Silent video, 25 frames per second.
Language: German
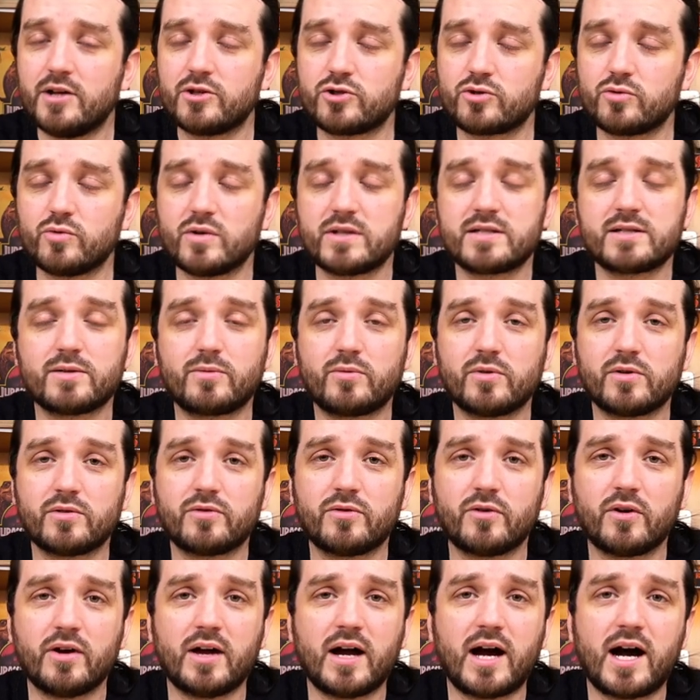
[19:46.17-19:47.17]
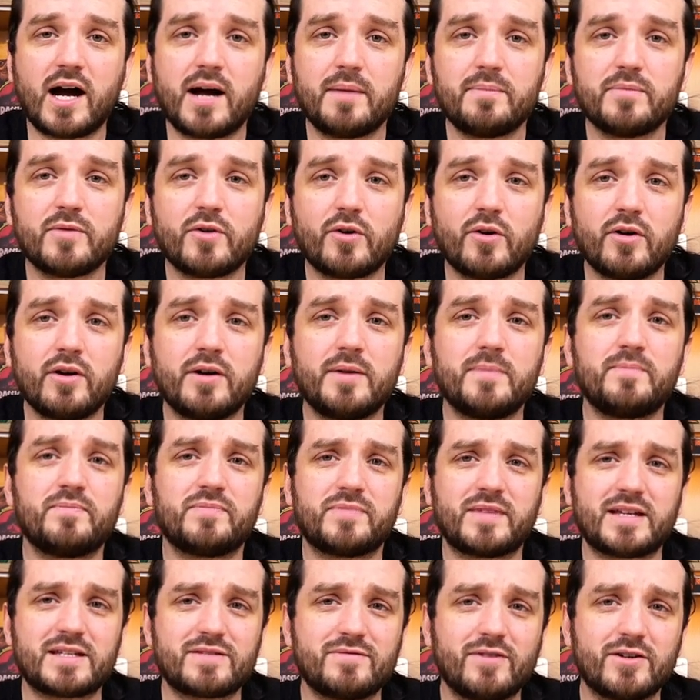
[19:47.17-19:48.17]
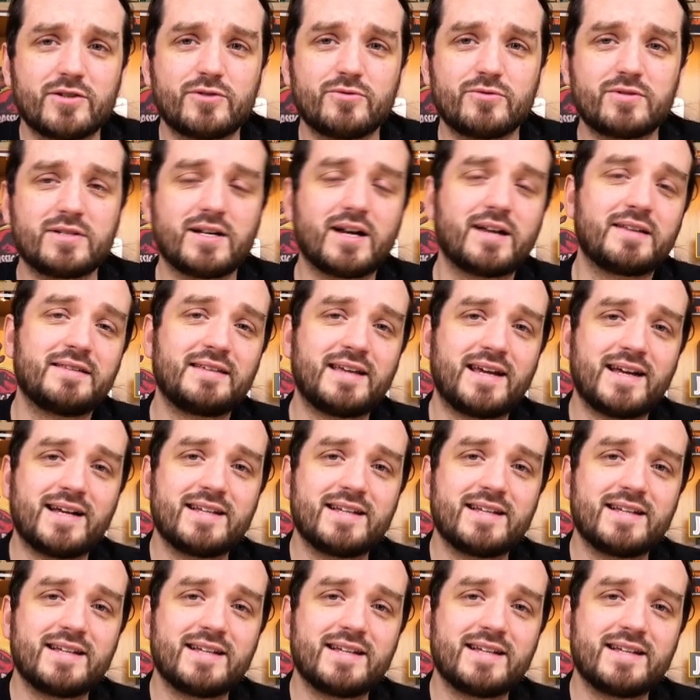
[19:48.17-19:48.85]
Jurassic World Neue Abenteuer, das war sozusagen der